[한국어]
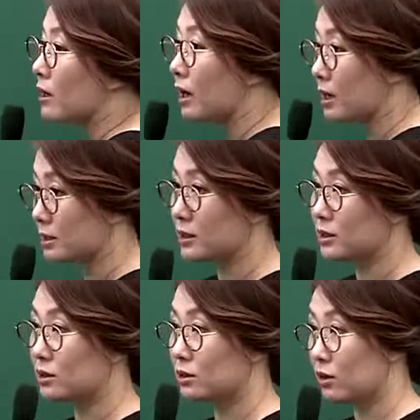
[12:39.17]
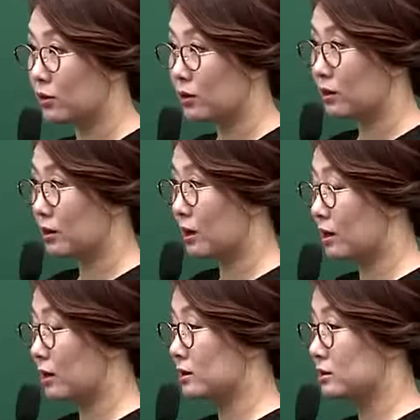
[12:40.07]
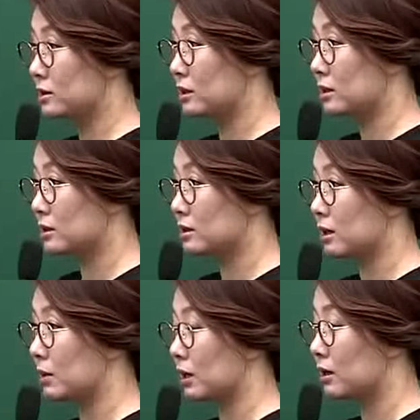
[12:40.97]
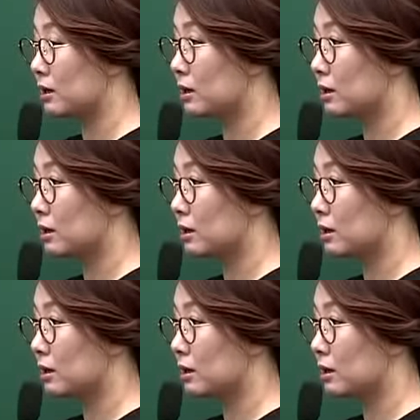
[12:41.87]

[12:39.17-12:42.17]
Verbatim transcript: 하늘천 따지 그 다음에